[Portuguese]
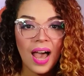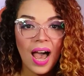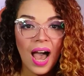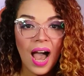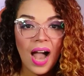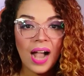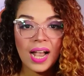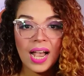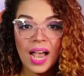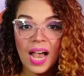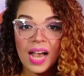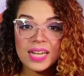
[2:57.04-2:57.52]

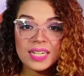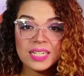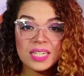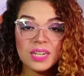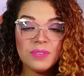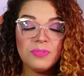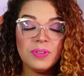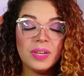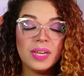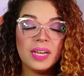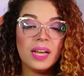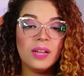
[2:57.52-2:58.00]
A
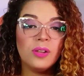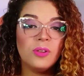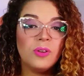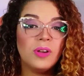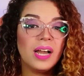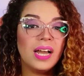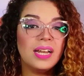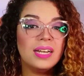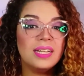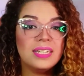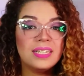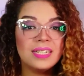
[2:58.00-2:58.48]
casa fica
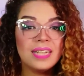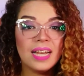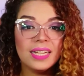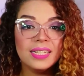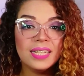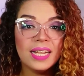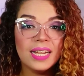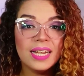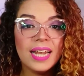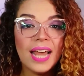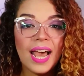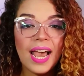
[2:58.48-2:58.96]

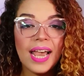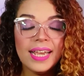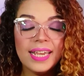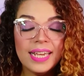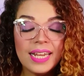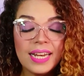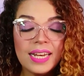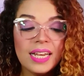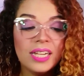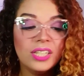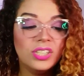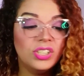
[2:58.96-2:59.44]
localizada na
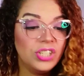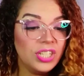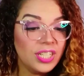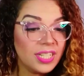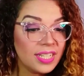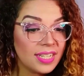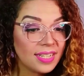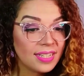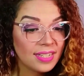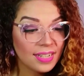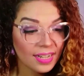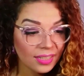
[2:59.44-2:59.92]
ilha de
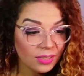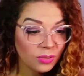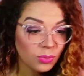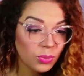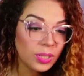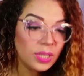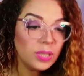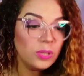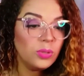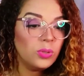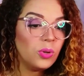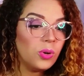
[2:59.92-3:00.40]

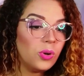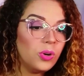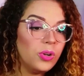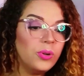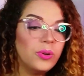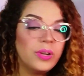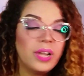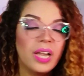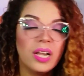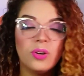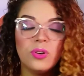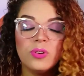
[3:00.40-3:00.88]
Santo
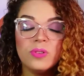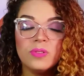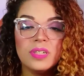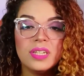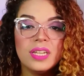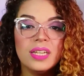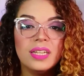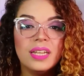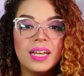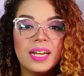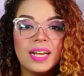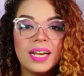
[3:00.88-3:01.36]
Antônio, que é
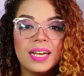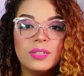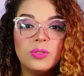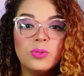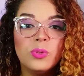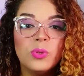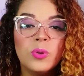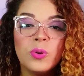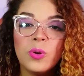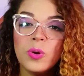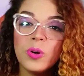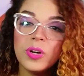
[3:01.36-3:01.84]

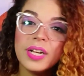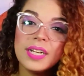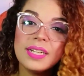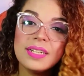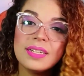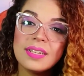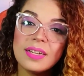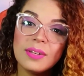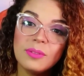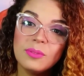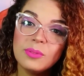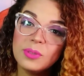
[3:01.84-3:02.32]
considerado o
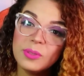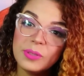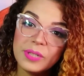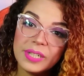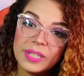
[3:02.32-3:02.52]
coração do